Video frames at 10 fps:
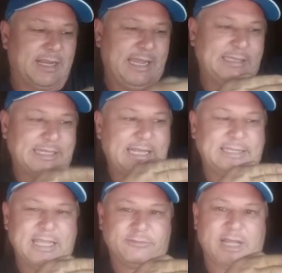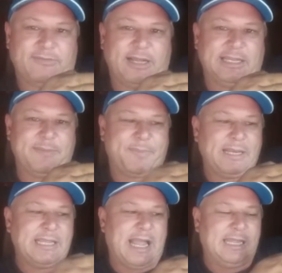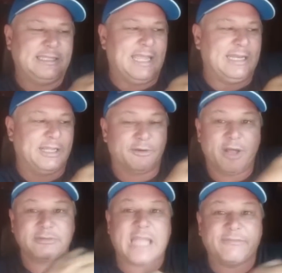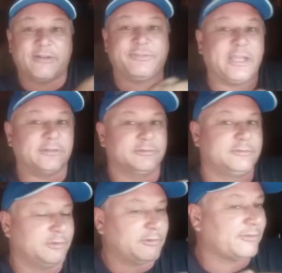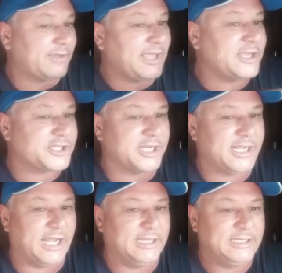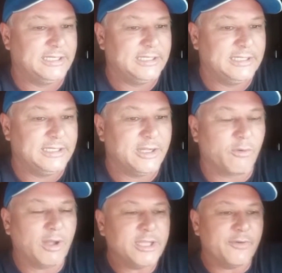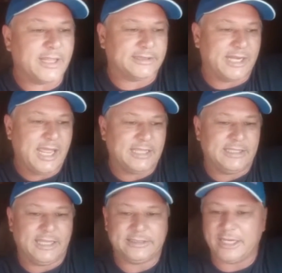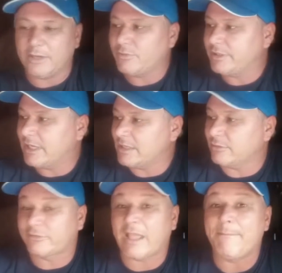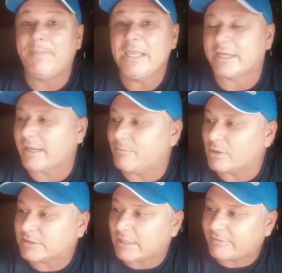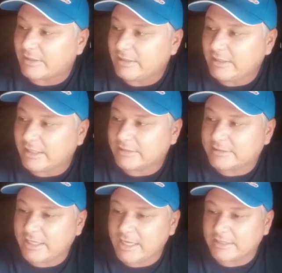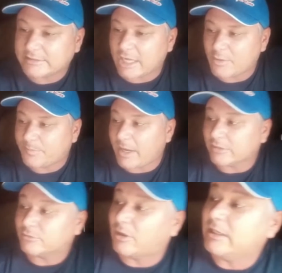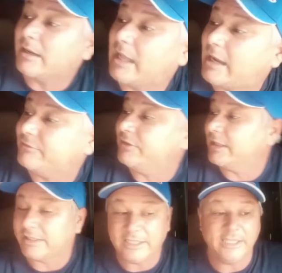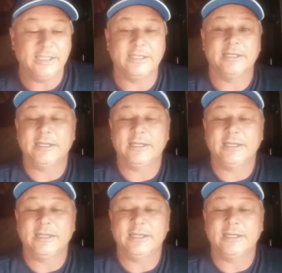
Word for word: A carreta lá dentro, o cavalo aqui pra alinhar, em L. Eu não tava vendo, tu não consegue enxergar. Quando eu entrei, entrei cuidando, eu sabia que a moto tava ali, entrei e tal, pato, olha lá, vira aqui.